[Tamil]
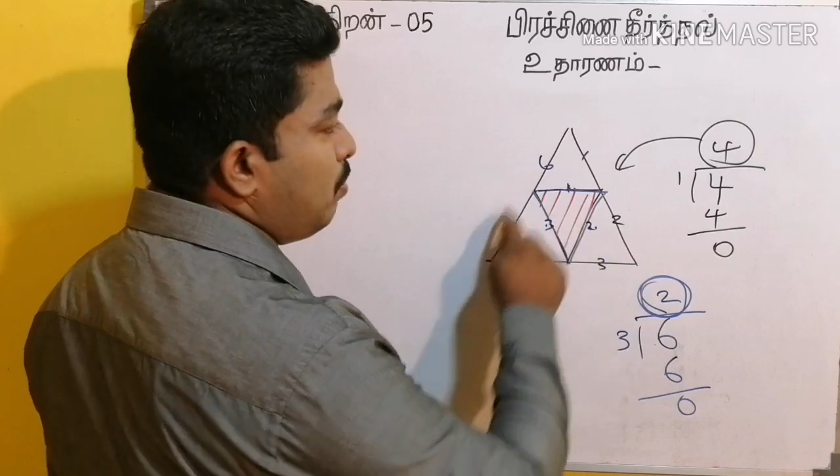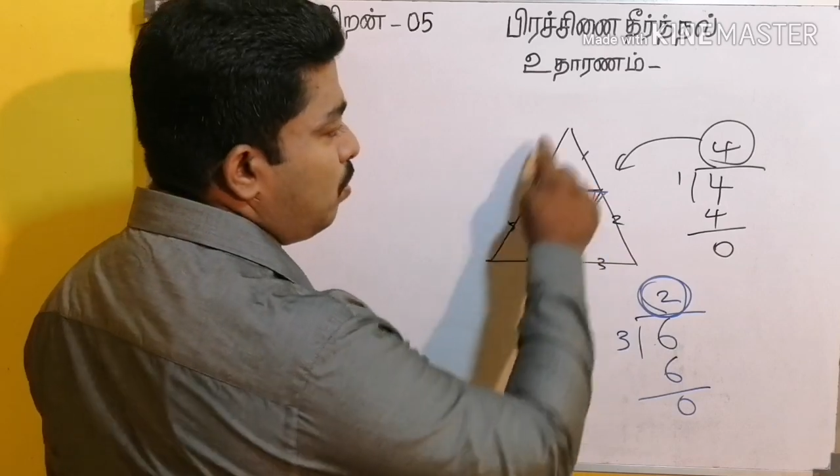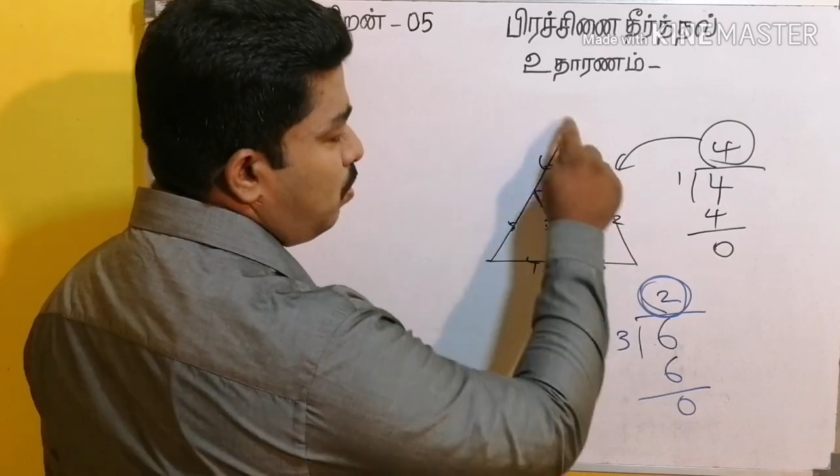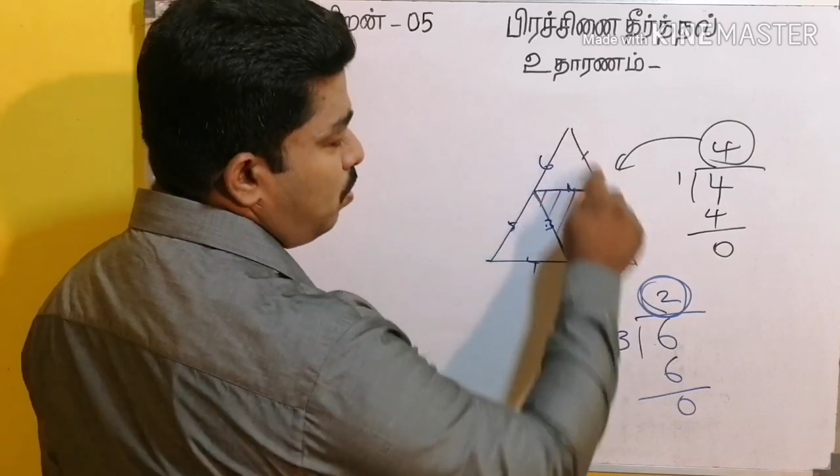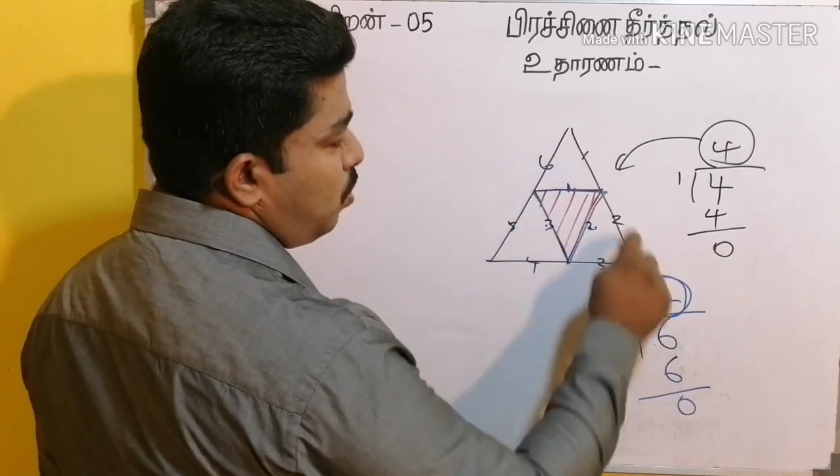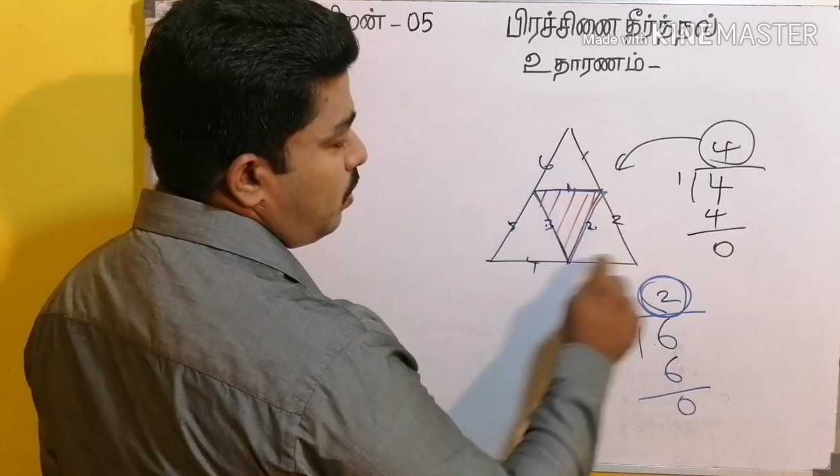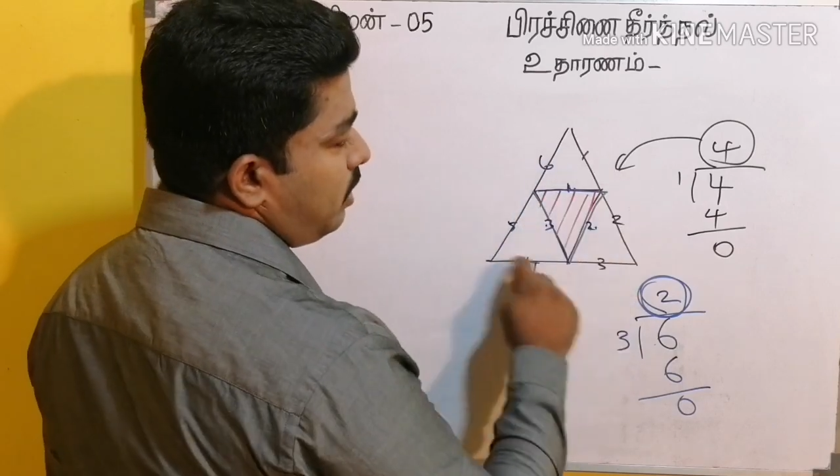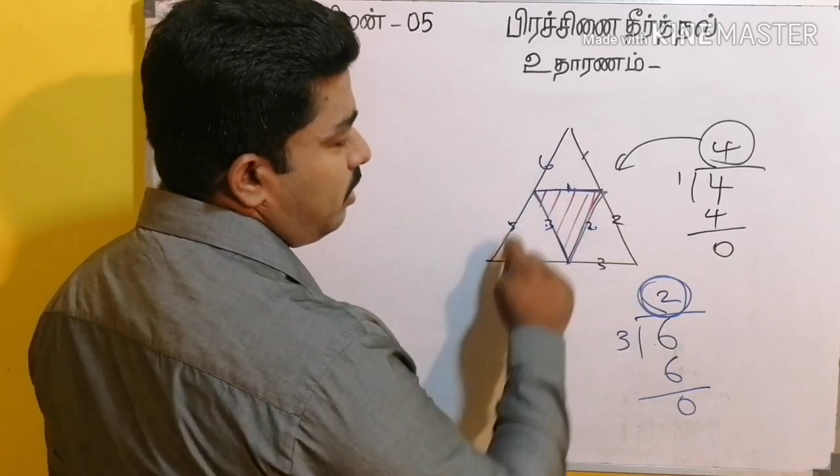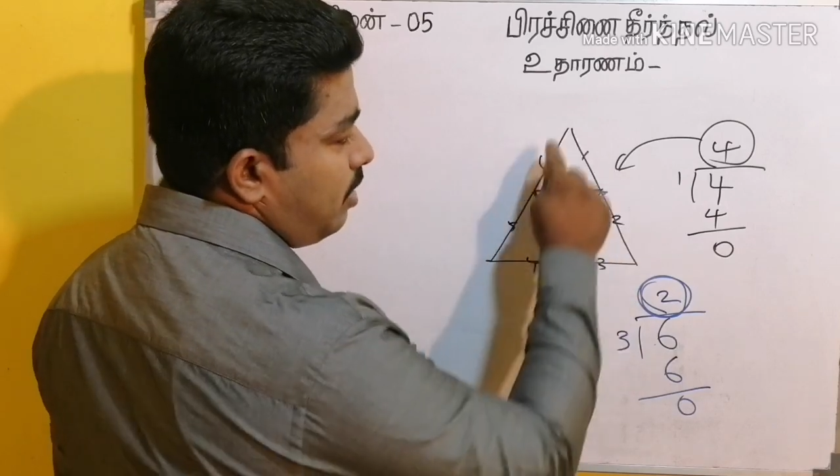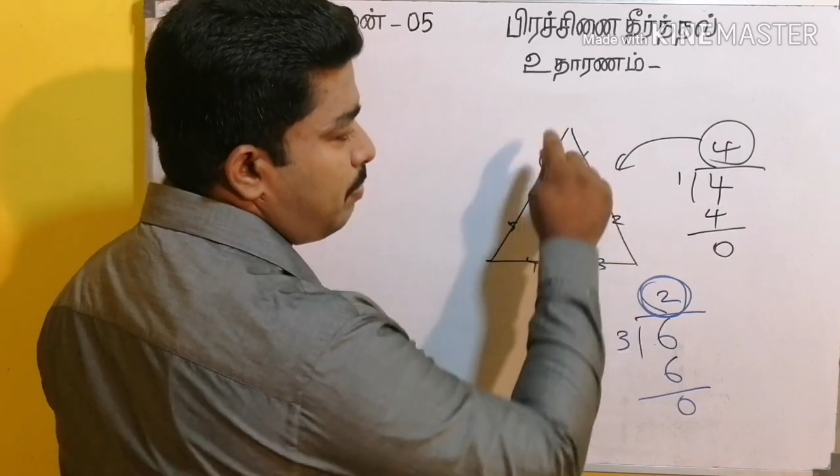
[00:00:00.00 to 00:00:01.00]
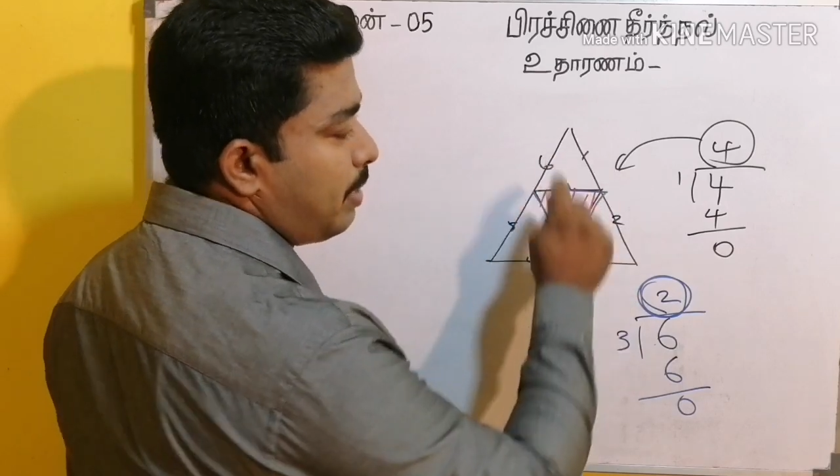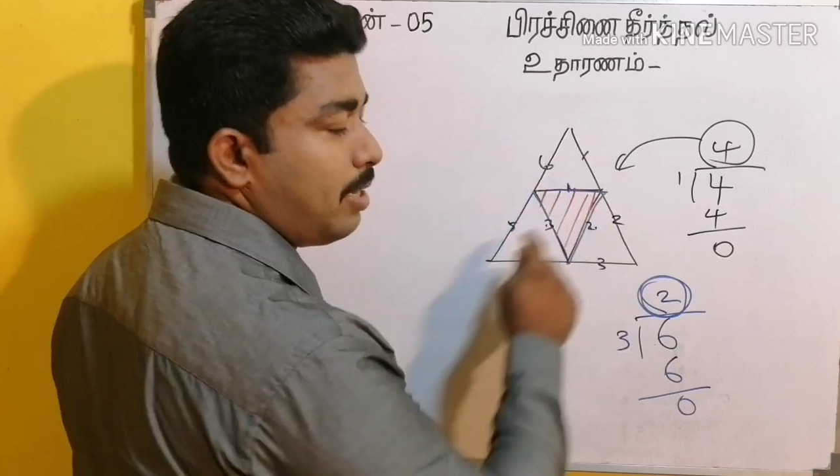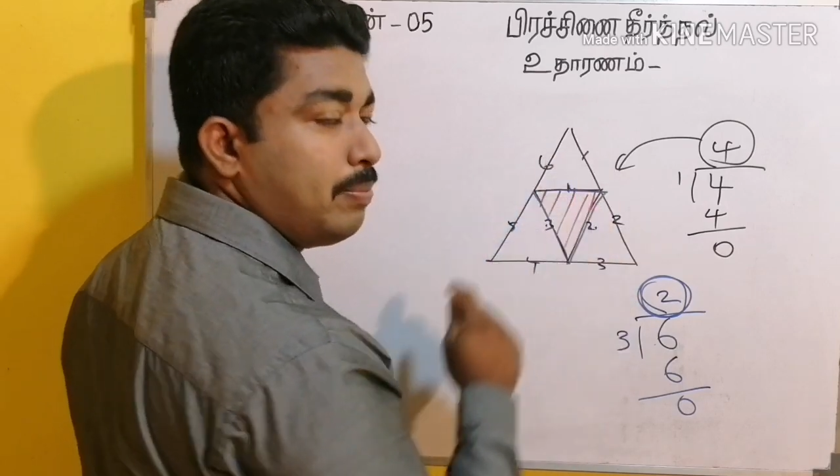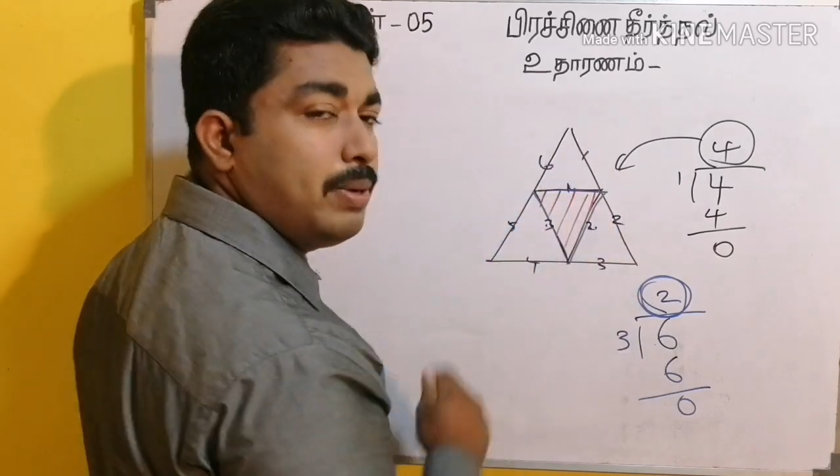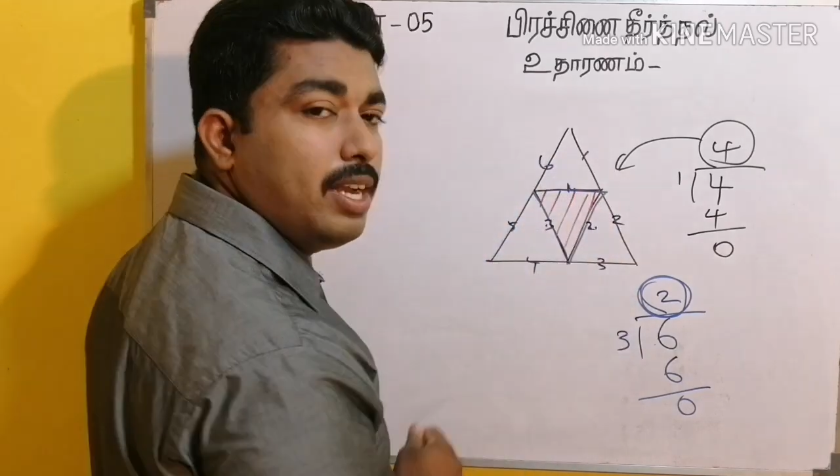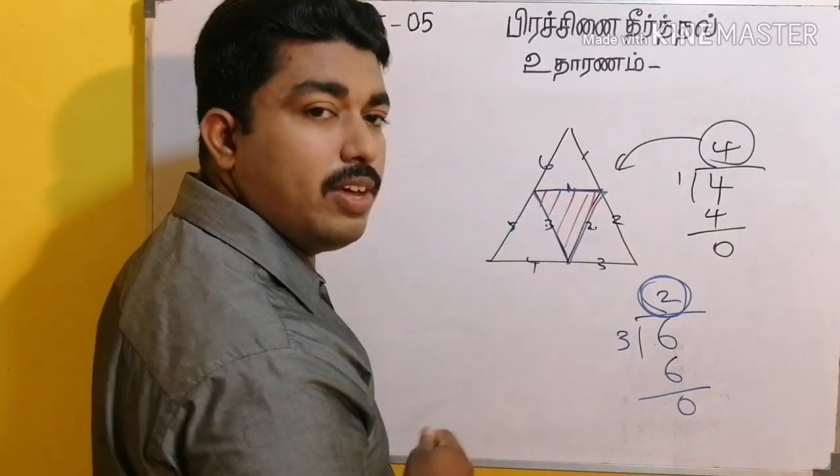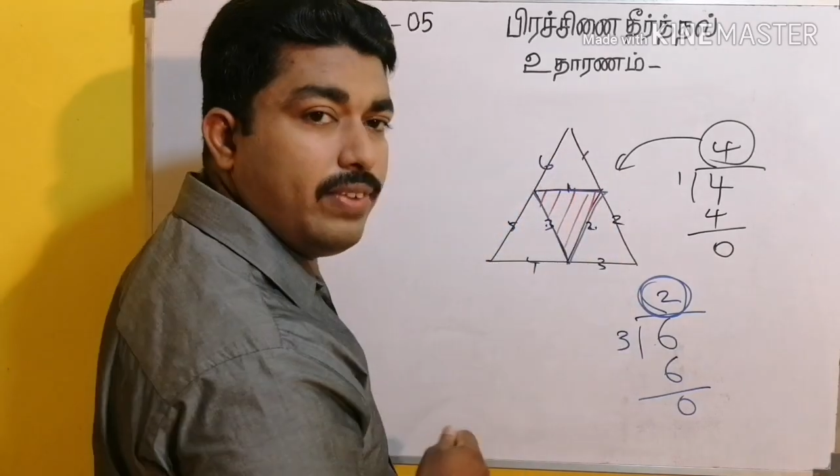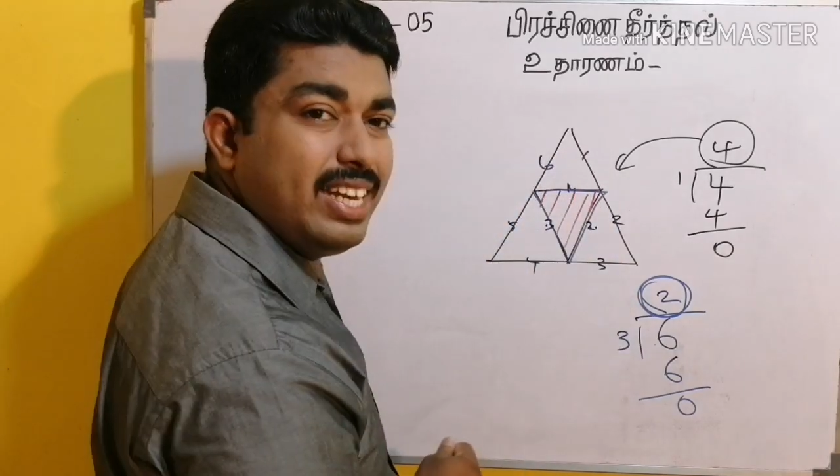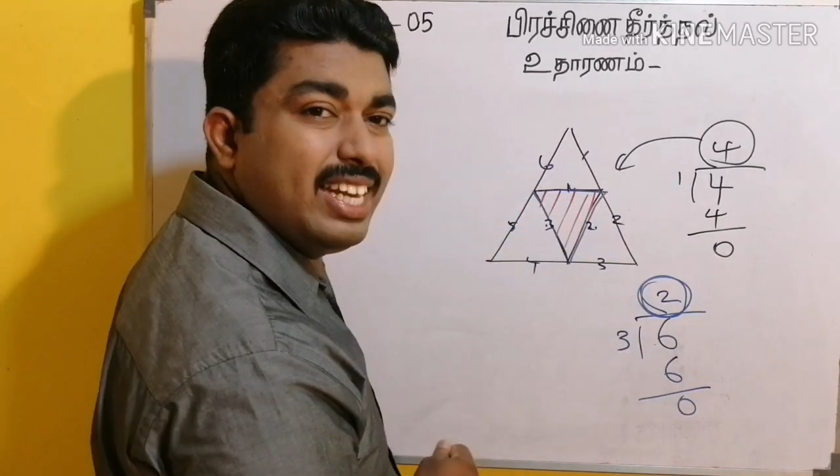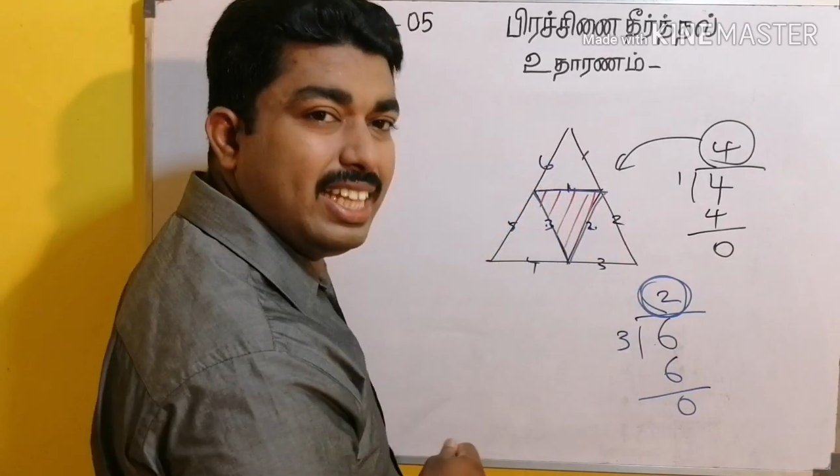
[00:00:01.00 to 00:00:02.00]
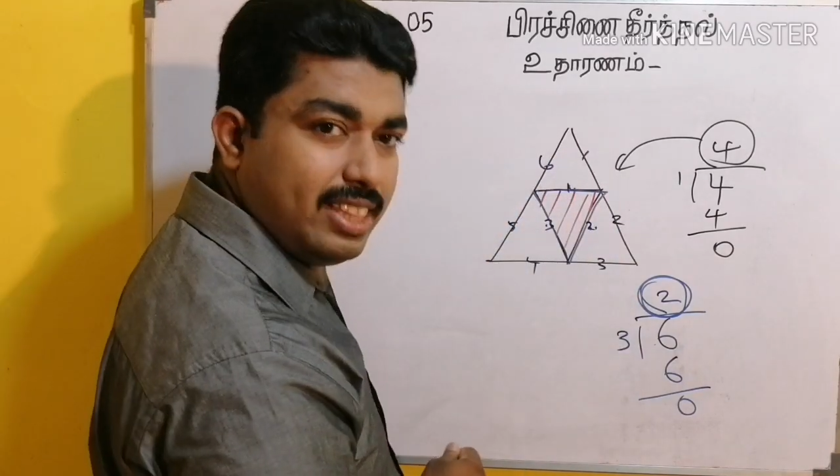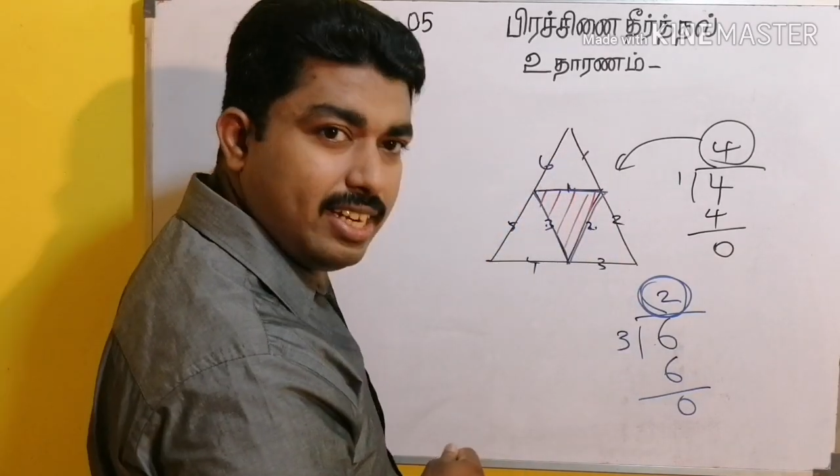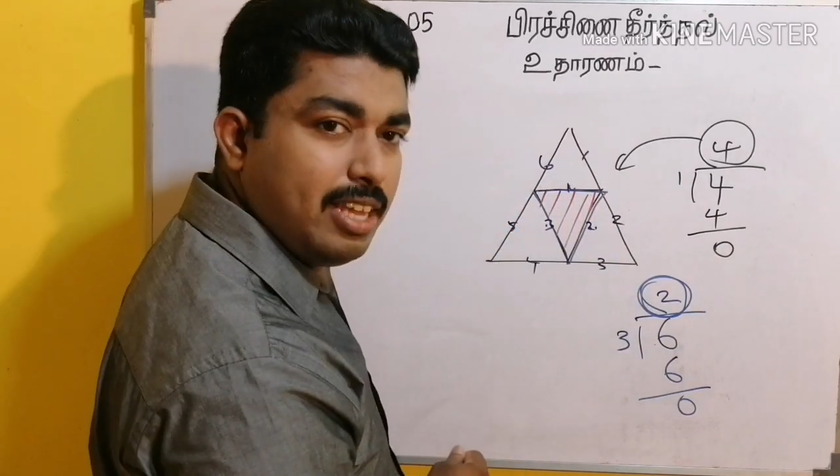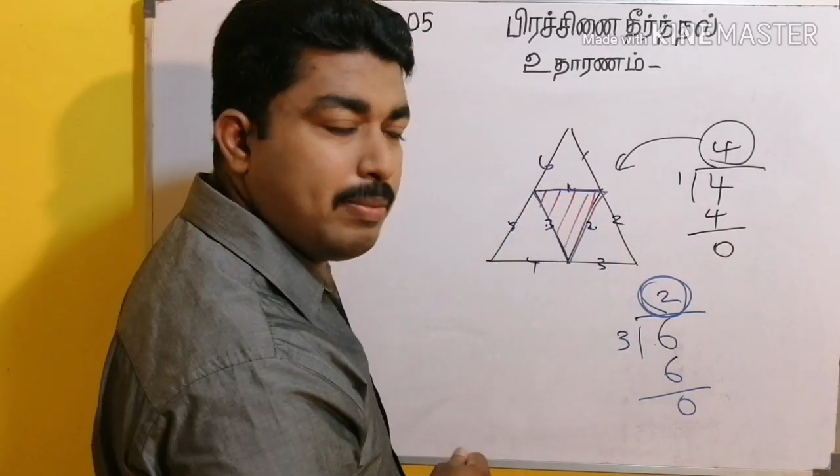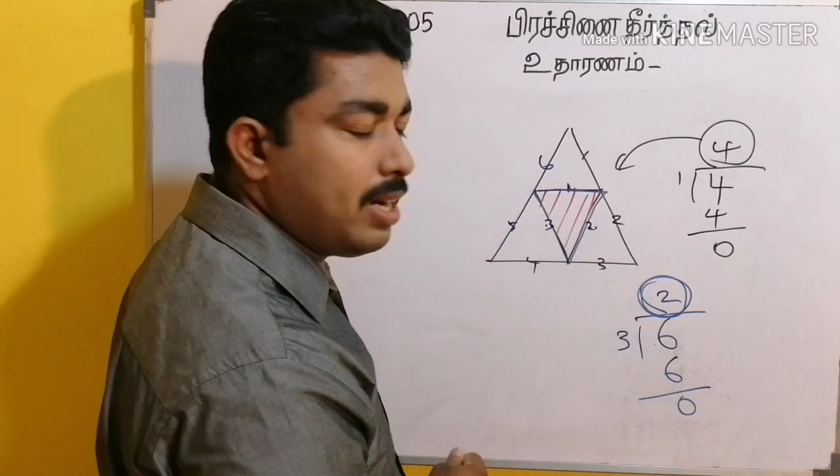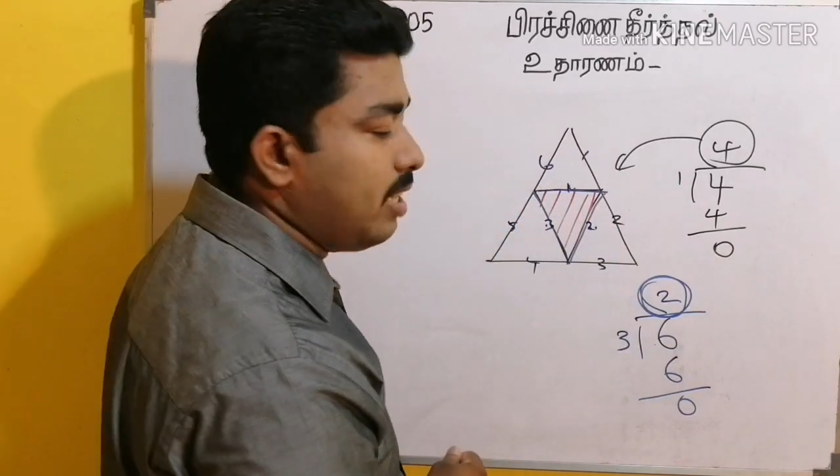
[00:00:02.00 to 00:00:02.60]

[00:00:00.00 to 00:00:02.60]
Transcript: முழு உருவத்தின் பரப்பளவில் எத்தனை